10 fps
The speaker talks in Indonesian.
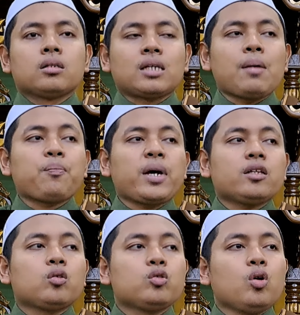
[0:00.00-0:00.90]

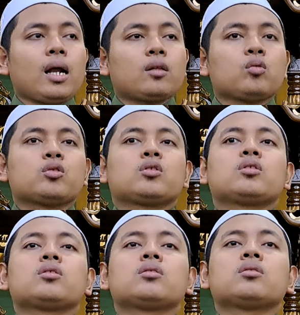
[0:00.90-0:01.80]
sampai 700
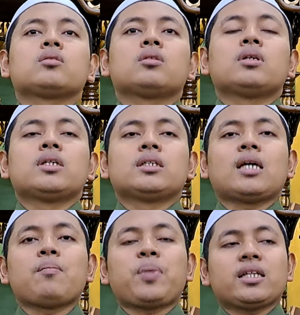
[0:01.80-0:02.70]

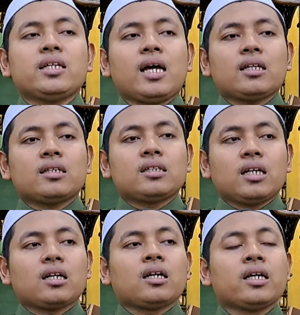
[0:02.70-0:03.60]
sampai tidak
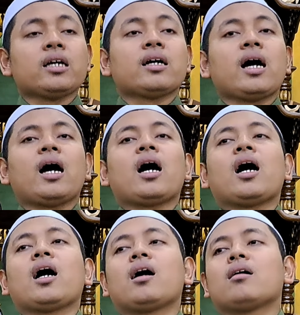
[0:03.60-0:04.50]
terhingga
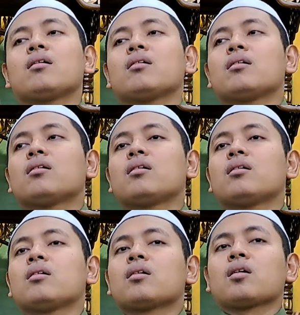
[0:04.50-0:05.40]

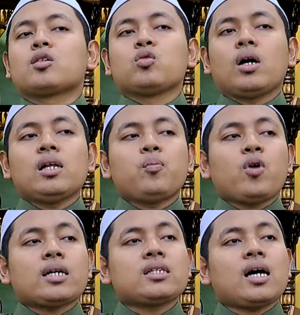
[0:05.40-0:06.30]
kecuali
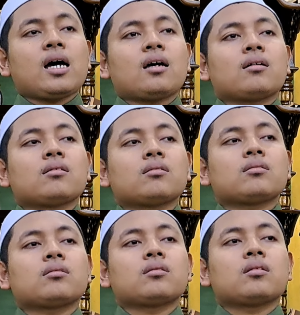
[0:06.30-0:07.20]
puasa
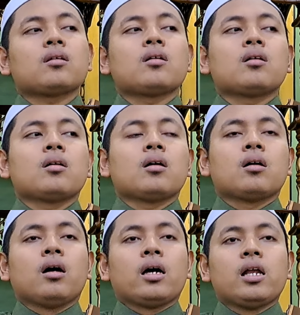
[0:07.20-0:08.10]

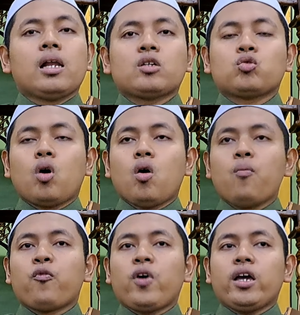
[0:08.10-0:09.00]
illa
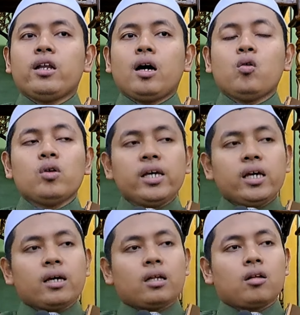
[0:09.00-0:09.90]
saum fa innahu
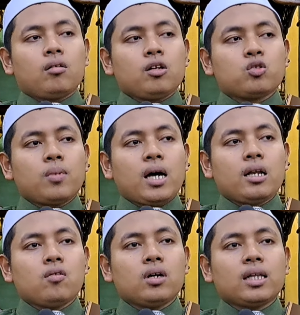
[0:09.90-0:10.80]
li kata Allah
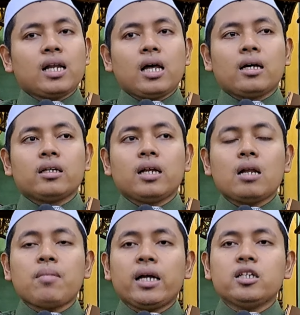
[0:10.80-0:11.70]
Subhanahu wa taala di
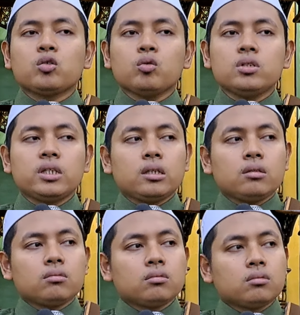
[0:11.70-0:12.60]
dalam hadis qudsi